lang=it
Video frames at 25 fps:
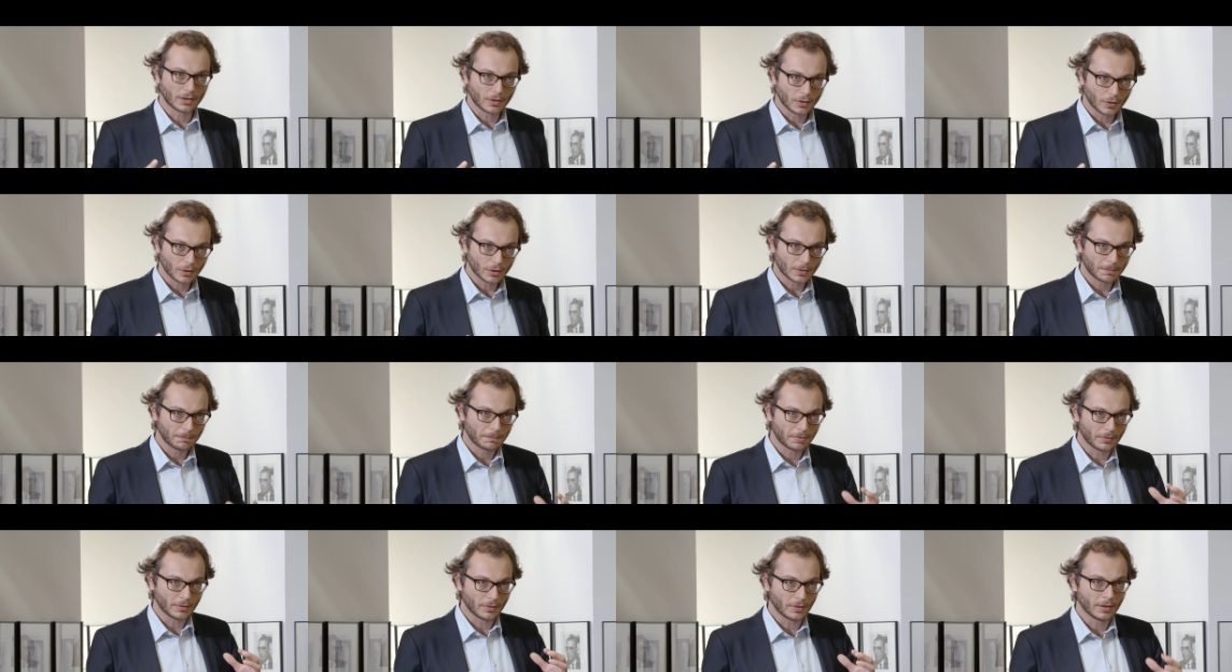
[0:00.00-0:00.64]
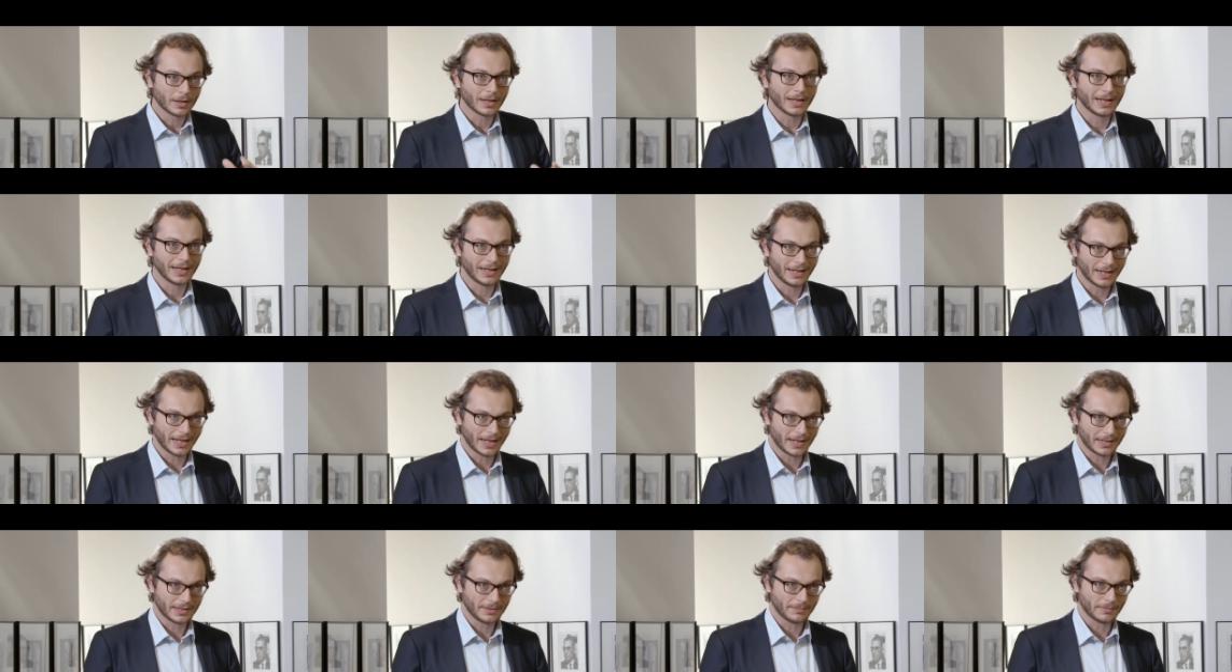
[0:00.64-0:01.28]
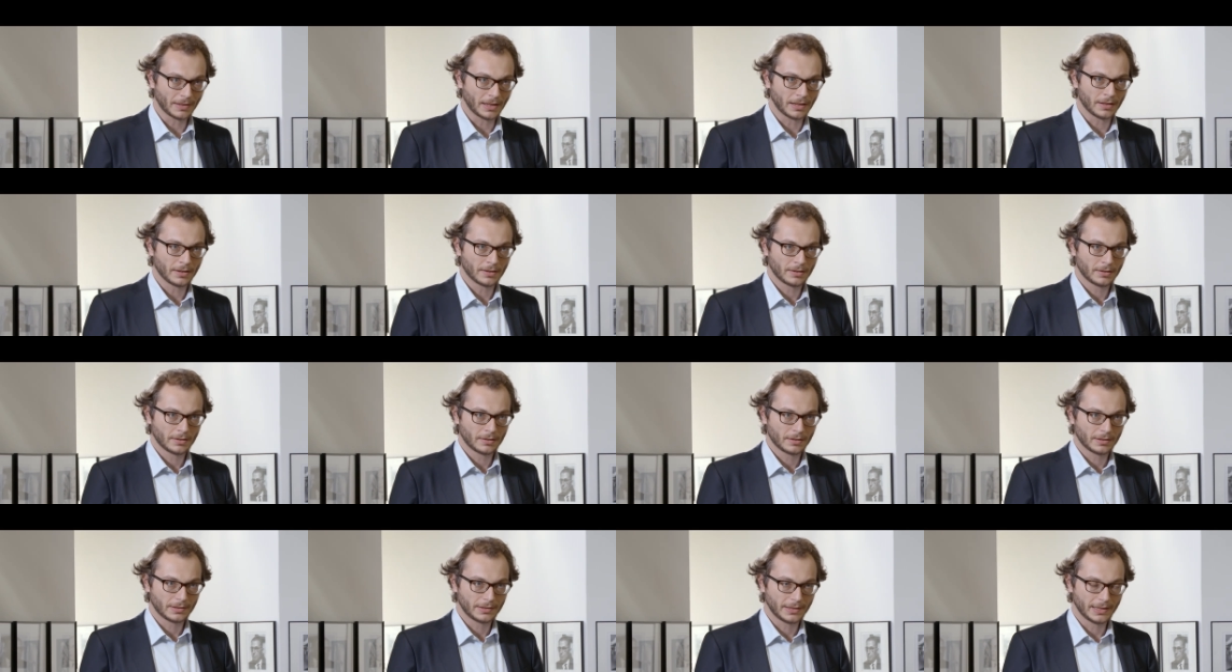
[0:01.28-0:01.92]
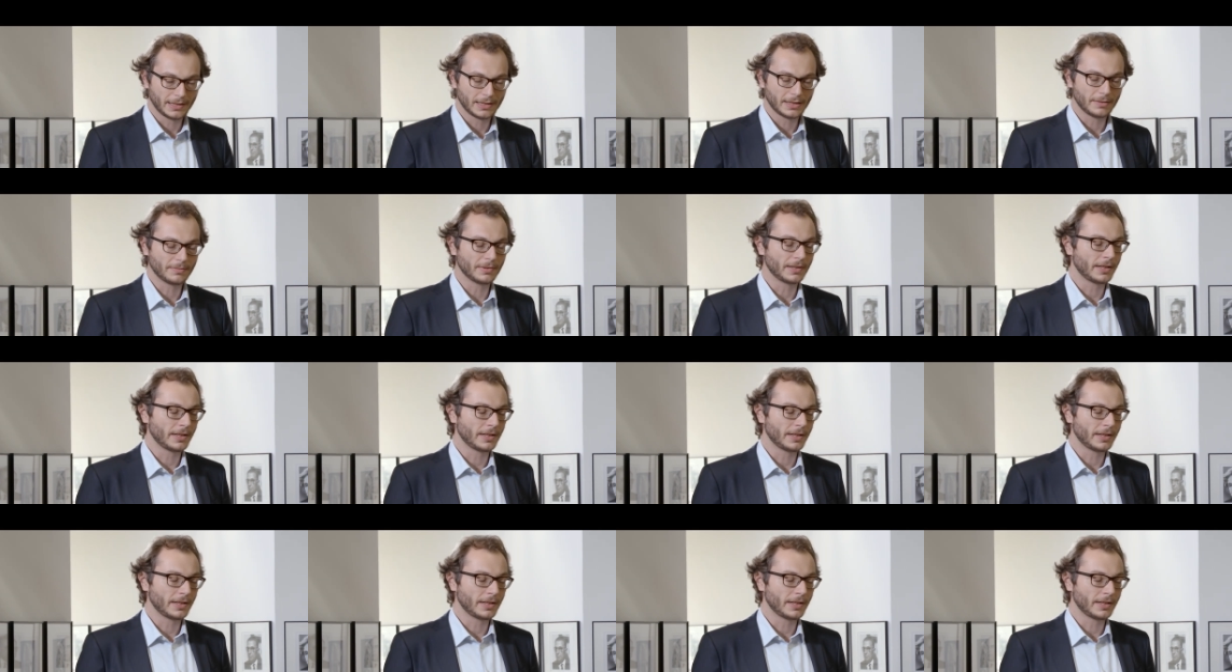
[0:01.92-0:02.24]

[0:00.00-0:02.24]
il corpo e l'anima dei